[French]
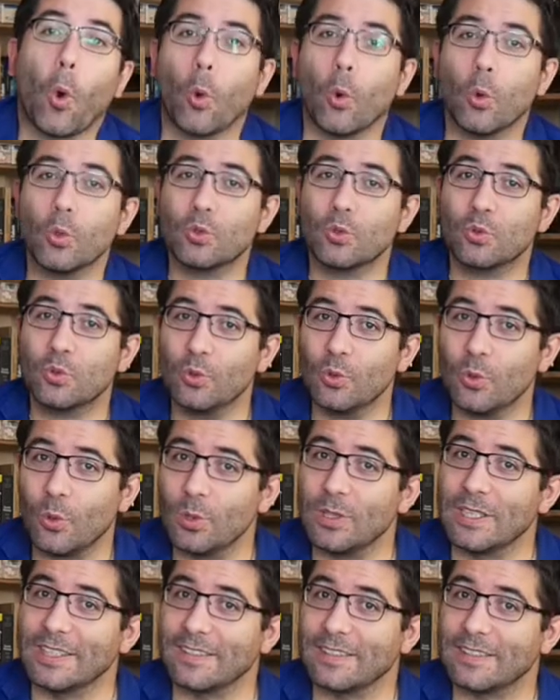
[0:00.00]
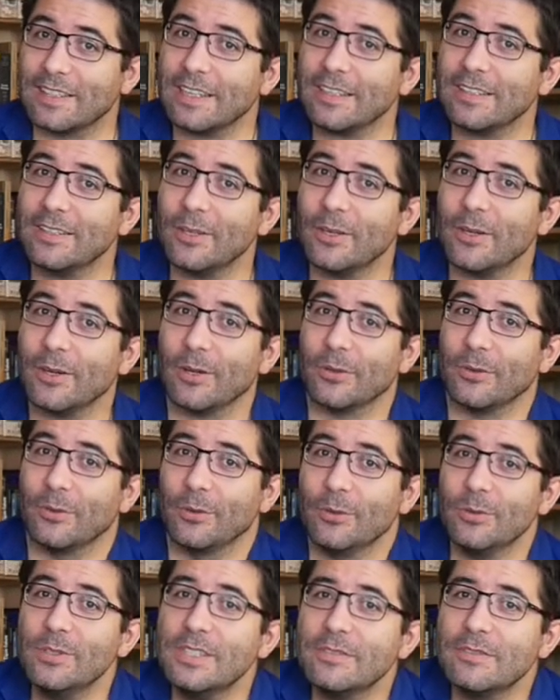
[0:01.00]
autour des acteurs de
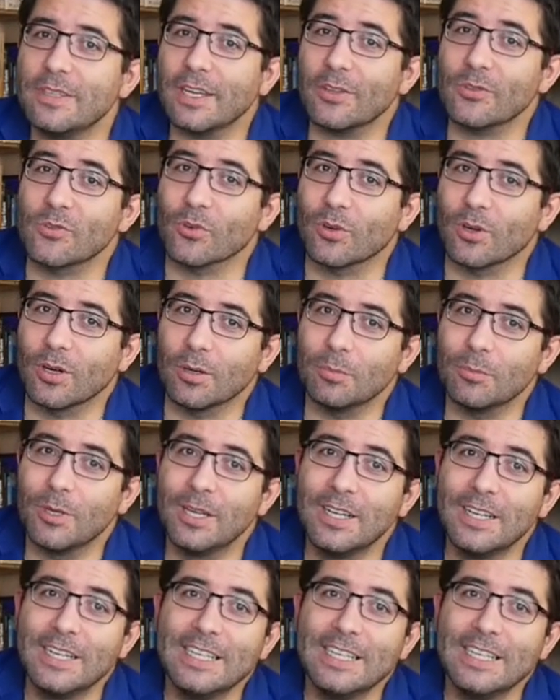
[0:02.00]
l'univers du rhum,